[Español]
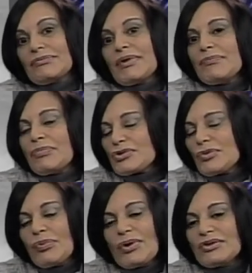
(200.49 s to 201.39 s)
Y por
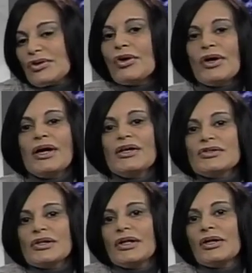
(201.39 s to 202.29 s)
supuesto
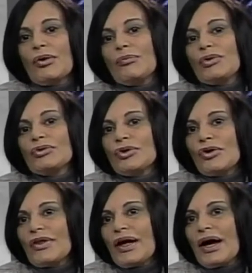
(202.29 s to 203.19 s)
es como
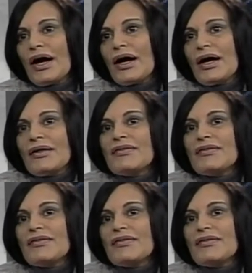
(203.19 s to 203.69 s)
toda